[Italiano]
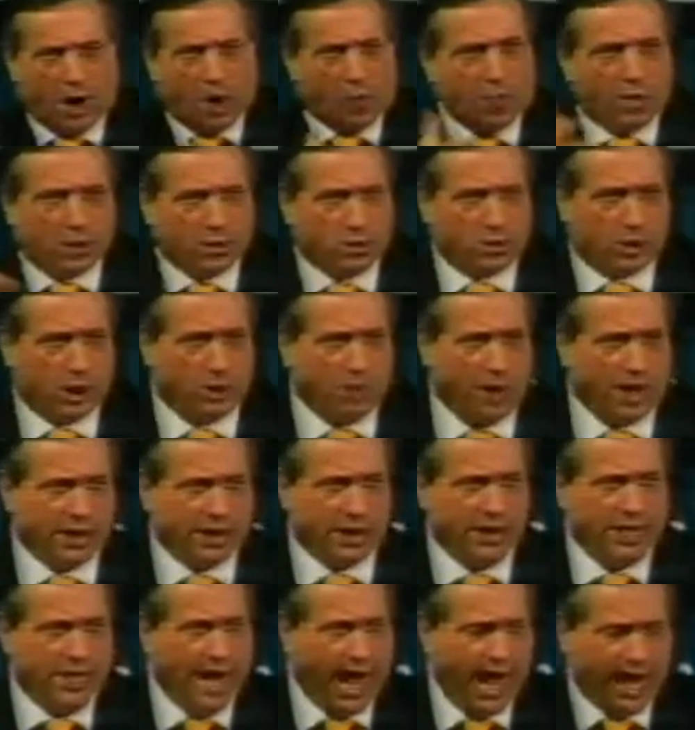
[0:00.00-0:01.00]
come tutti
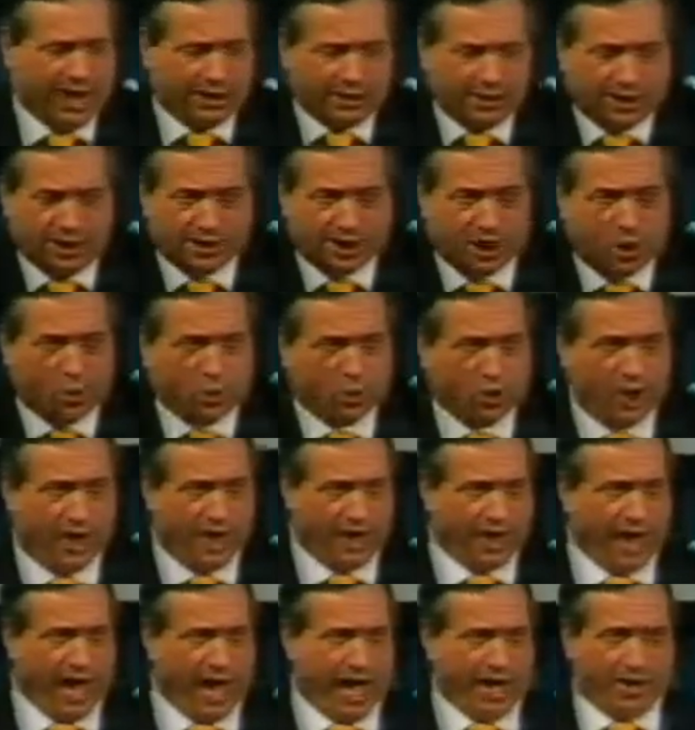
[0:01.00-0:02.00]
quanti gli altri secondo
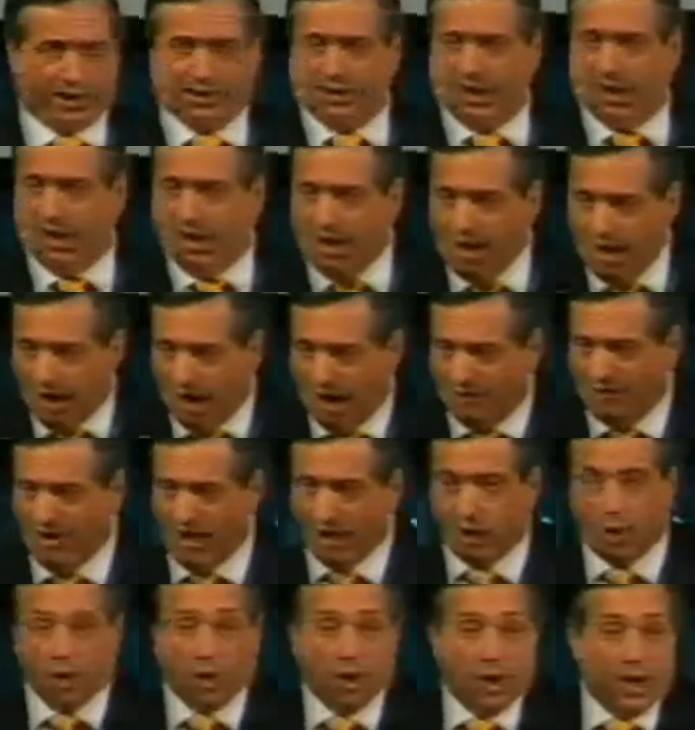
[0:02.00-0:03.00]
la carne, è
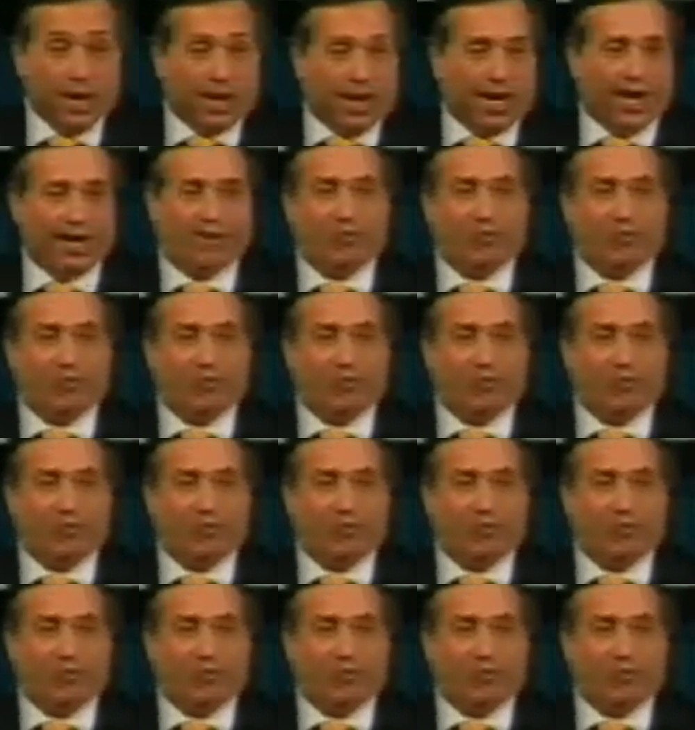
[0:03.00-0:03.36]
vero? E